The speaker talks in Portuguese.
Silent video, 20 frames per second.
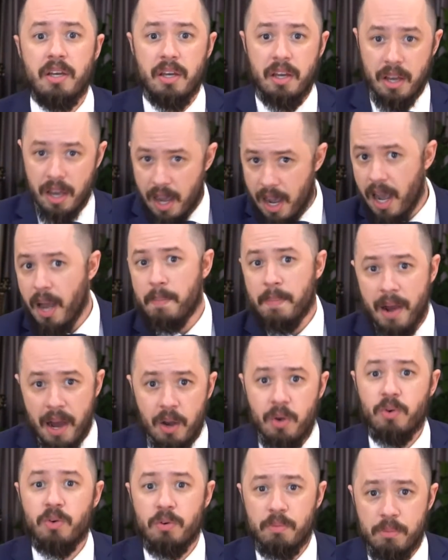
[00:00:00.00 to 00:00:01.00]
é, acabar
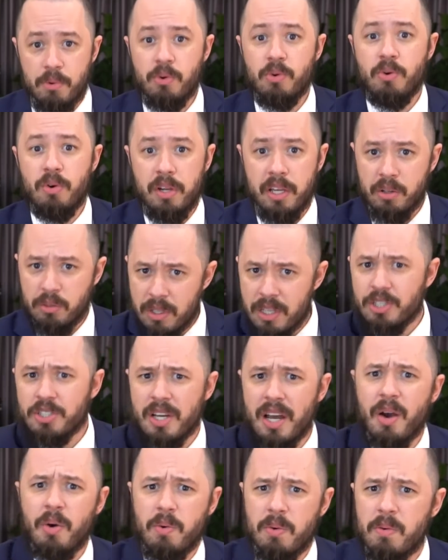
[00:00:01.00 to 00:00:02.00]
com o bullying, não
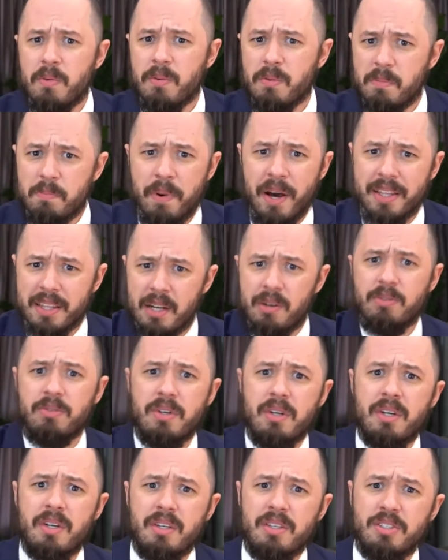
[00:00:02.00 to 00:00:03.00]
deixar um, um padrão
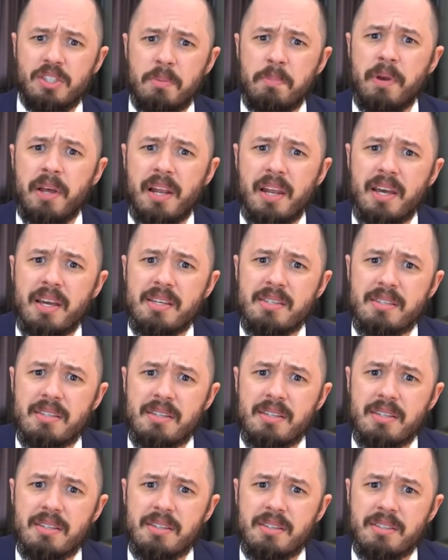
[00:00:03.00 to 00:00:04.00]
de
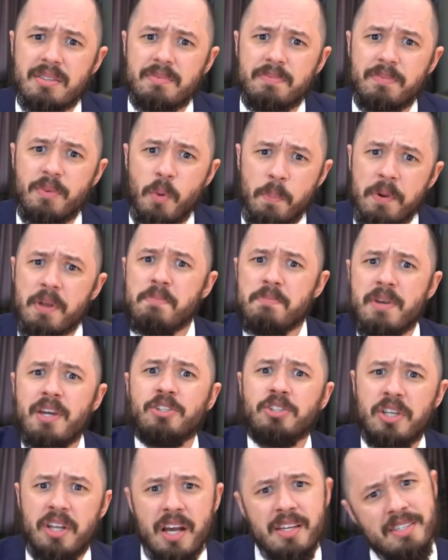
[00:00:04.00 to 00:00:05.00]
beleza oprimir
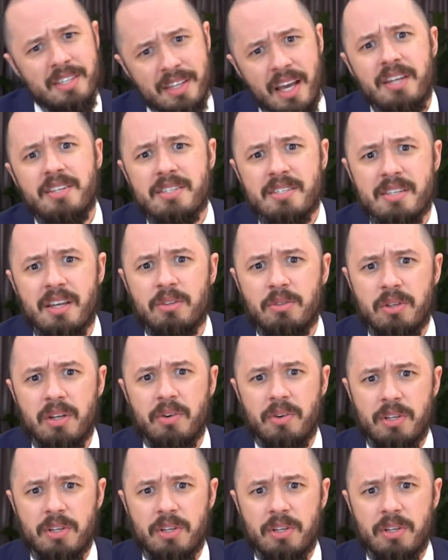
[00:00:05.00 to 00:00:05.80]
as crianças desde cedo, né?